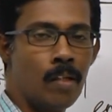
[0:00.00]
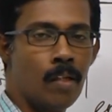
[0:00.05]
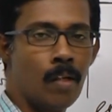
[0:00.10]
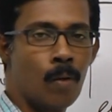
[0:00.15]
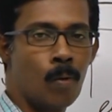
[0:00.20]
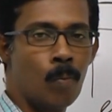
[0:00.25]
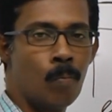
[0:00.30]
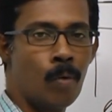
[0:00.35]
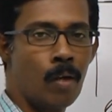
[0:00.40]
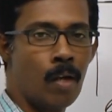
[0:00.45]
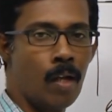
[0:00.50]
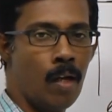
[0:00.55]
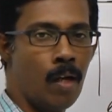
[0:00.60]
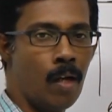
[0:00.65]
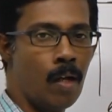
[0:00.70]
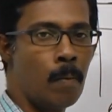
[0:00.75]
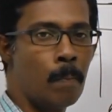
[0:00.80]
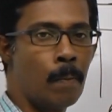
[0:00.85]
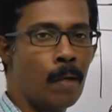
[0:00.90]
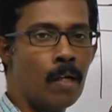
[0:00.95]
நீங்கள் ரொம்ப
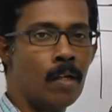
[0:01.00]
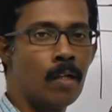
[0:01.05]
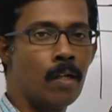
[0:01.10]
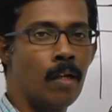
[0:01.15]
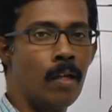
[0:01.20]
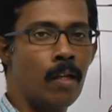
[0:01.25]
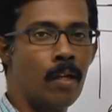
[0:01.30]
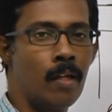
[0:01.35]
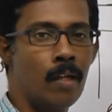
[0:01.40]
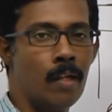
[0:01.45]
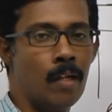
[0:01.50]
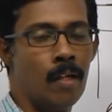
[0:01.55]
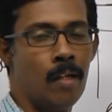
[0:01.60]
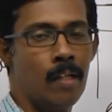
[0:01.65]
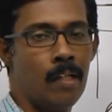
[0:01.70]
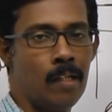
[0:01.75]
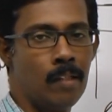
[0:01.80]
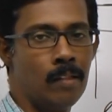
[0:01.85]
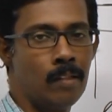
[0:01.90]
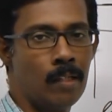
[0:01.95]
நேரம் பாட்டு கேட்குறீங்க இல்லை
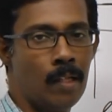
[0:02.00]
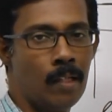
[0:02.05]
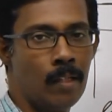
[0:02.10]
ஏதாவது